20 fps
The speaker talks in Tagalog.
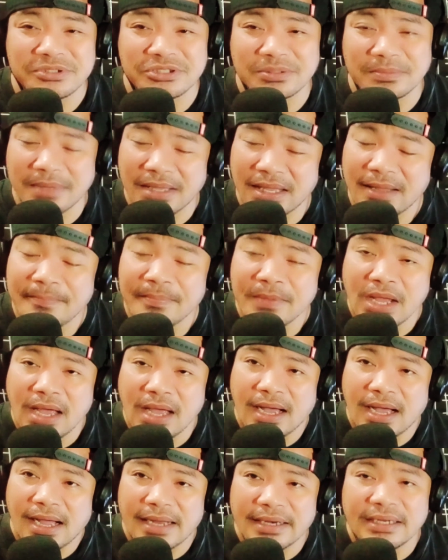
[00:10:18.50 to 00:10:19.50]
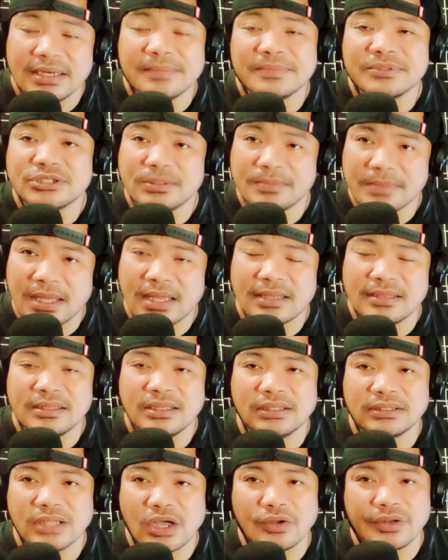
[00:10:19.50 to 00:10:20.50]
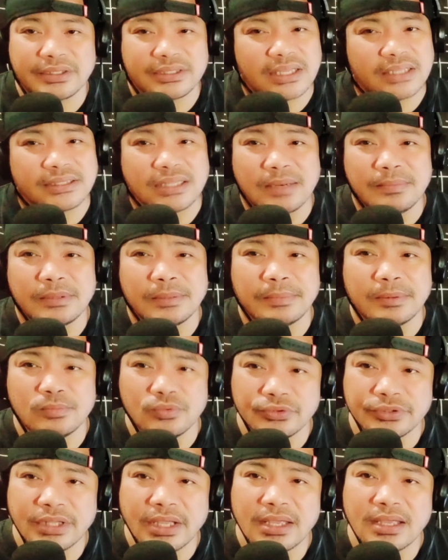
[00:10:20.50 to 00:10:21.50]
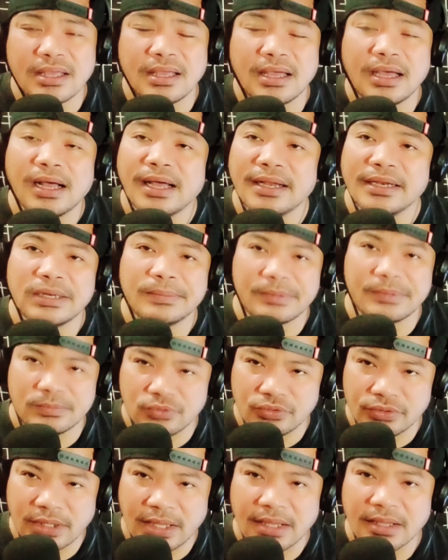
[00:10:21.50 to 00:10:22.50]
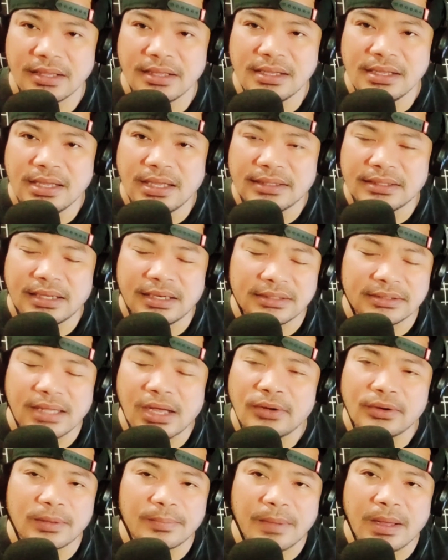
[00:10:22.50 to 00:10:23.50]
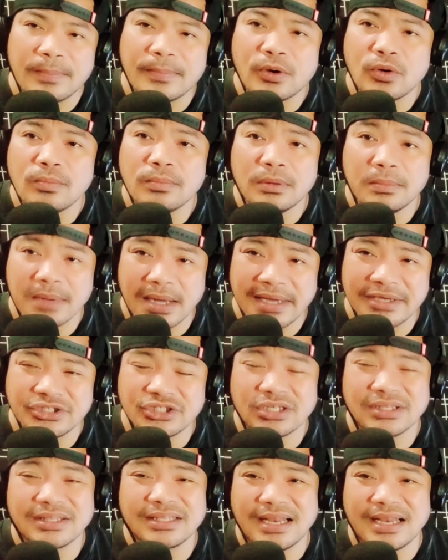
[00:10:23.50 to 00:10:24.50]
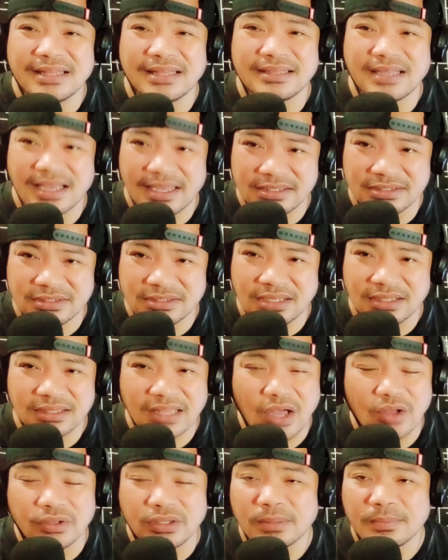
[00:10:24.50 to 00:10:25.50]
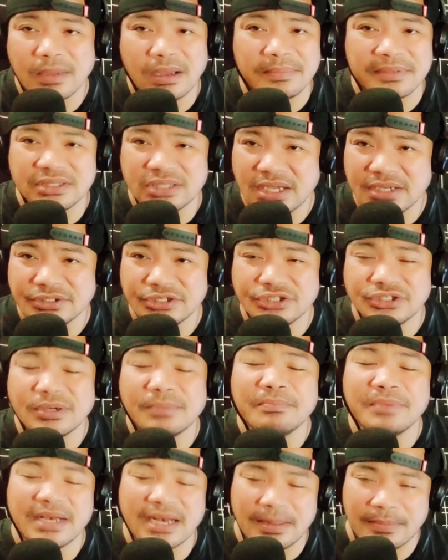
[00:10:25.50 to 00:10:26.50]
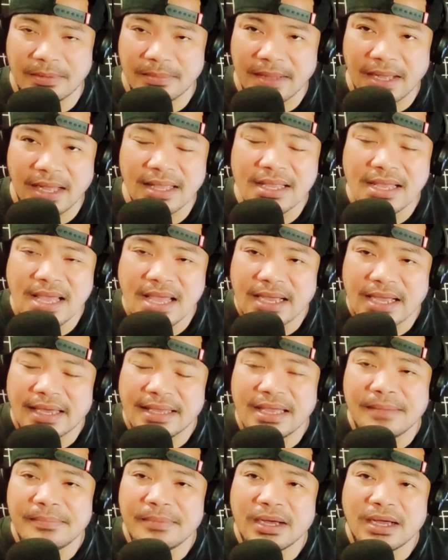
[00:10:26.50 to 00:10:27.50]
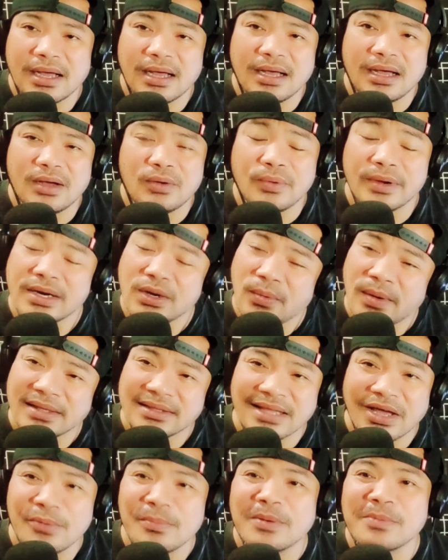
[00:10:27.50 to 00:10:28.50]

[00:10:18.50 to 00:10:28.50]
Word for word: ani na masama. Ang tao nagtatanim ng mabuti, ani na mabuti. Dahil ang tao nagpapakumbaba, siyang pinataas. Ang tao nagmamataas, siyang binababa. Kaya mga, wag na wag tayo magmamalaki.